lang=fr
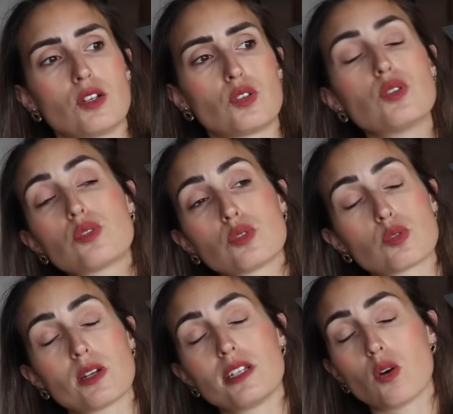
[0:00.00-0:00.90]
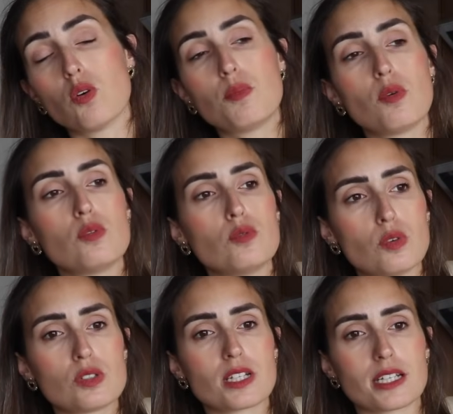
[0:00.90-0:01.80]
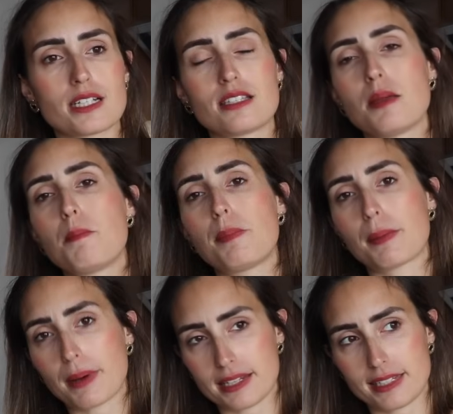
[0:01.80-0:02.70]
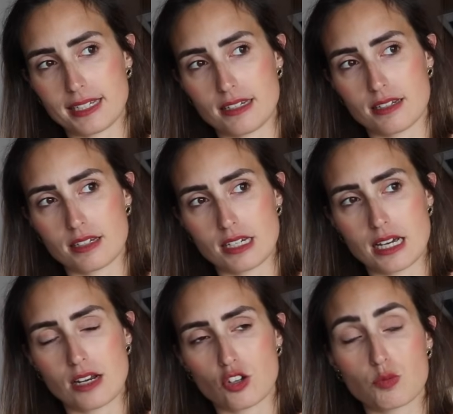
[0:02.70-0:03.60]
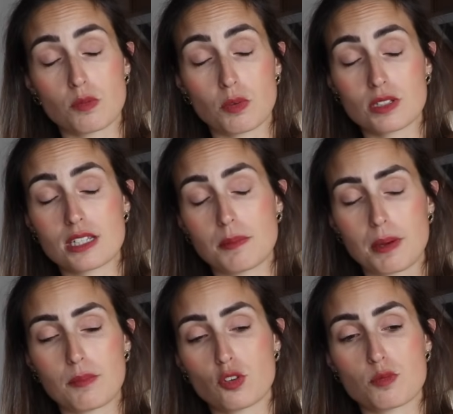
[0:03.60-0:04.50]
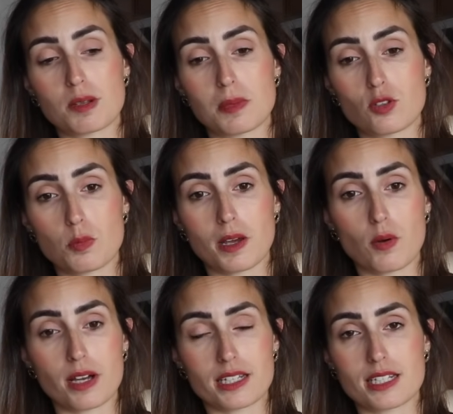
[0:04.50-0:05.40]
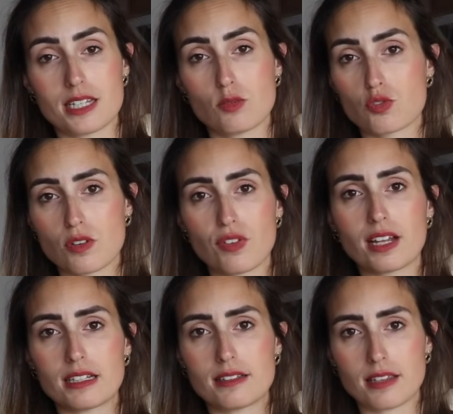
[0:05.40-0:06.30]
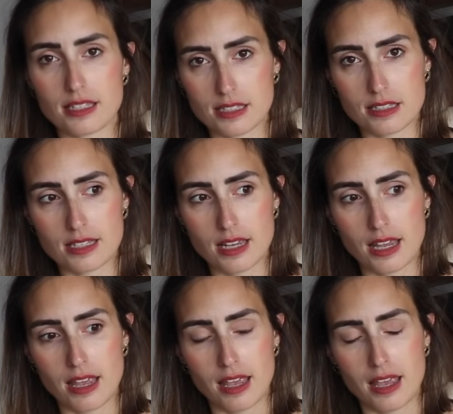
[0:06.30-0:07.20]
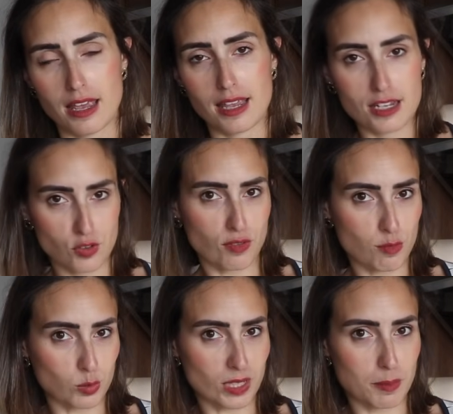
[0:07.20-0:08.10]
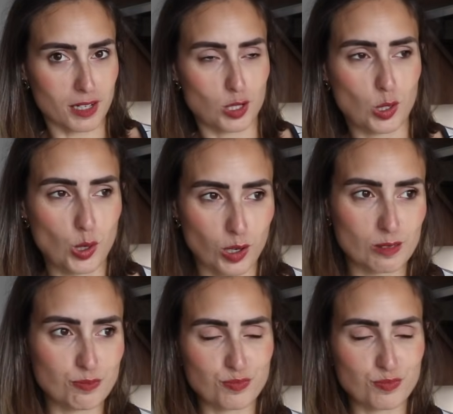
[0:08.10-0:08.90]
que ce soit des robots ou autres, et c'est pas pratique. Alors je me demande si c'est pas mieux que je mette mes tupperwares ici, donc je vais faire des tests. Et je vais vous montrer bien sûr